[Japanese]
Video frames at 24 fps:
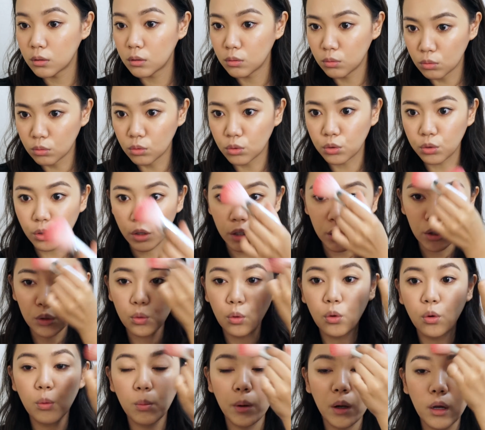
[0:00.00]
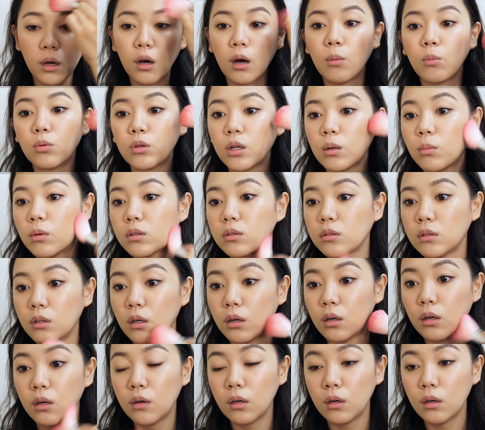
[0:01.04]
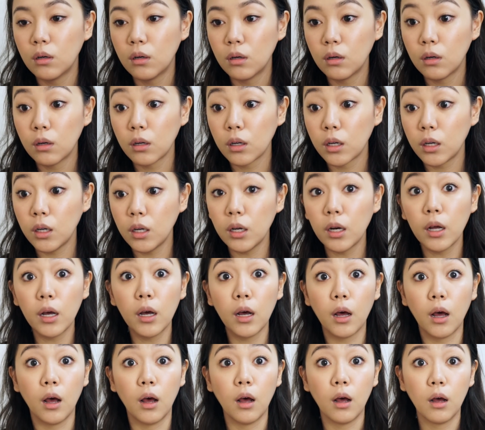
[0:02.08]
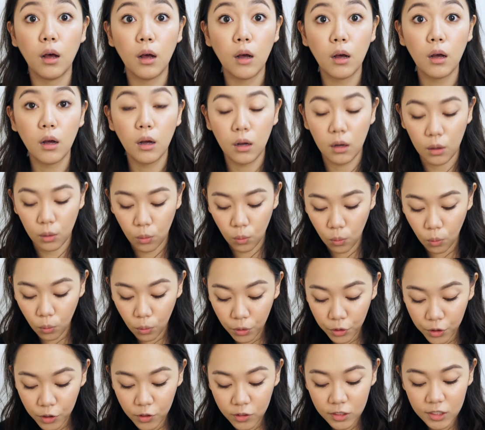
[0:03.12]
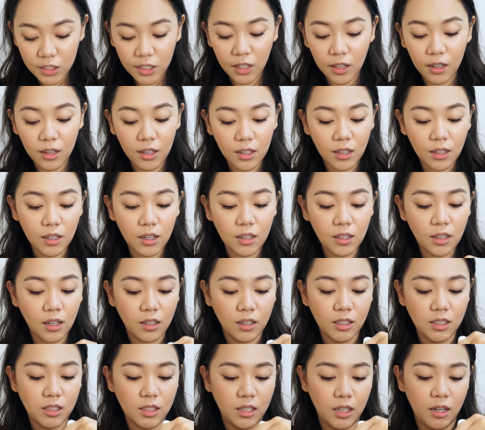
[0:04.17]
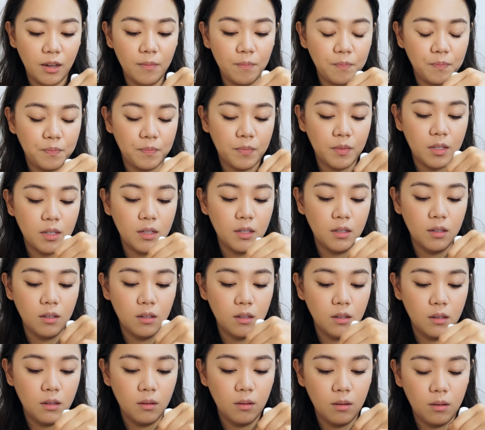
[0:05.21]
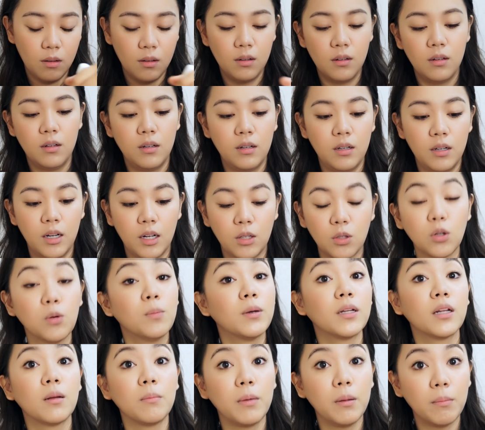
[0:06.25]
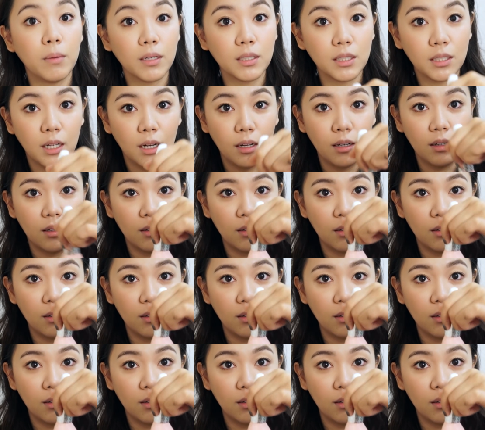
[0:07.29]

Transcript: うんそれに透明感も出ますね綺麗こういう使い方だったんですねやっと学びました